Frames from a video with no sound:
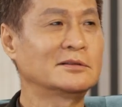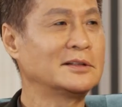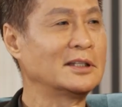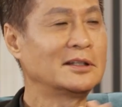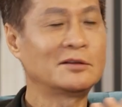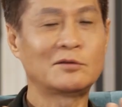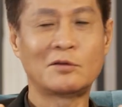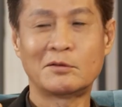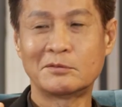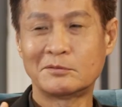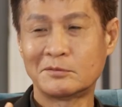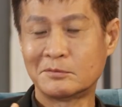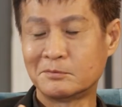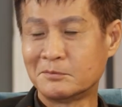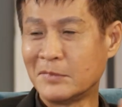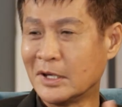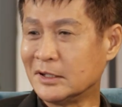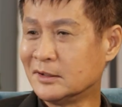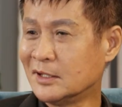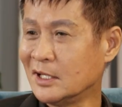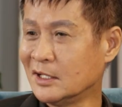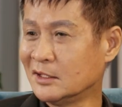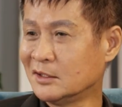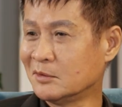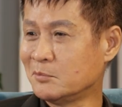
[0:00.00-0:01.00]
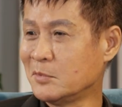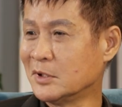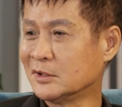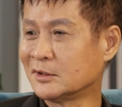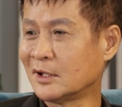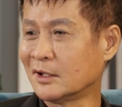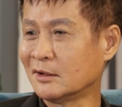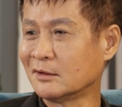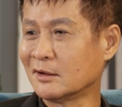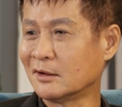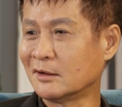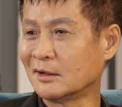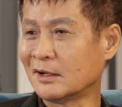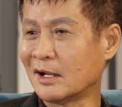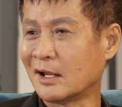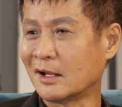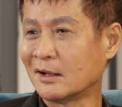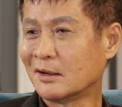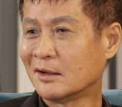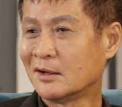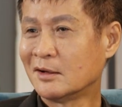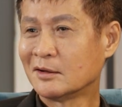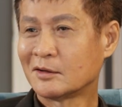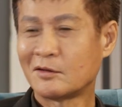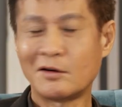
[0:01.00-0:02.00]
thì mình nhìn thì mình thấy rằng là
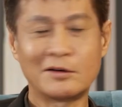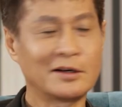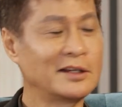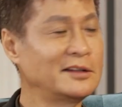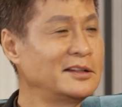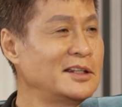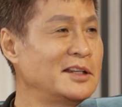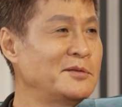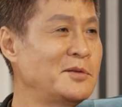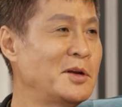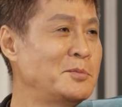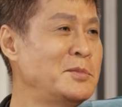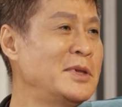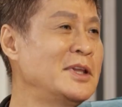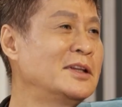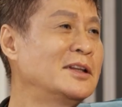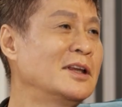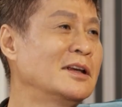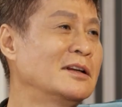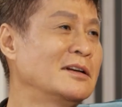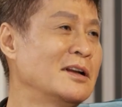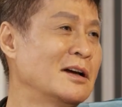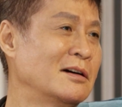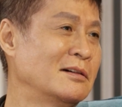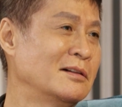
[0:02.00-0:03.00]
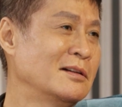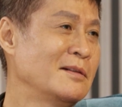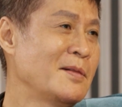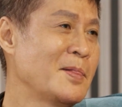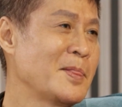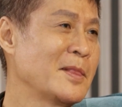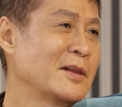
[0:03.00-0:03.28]
có cái gì phải bi kịch đâu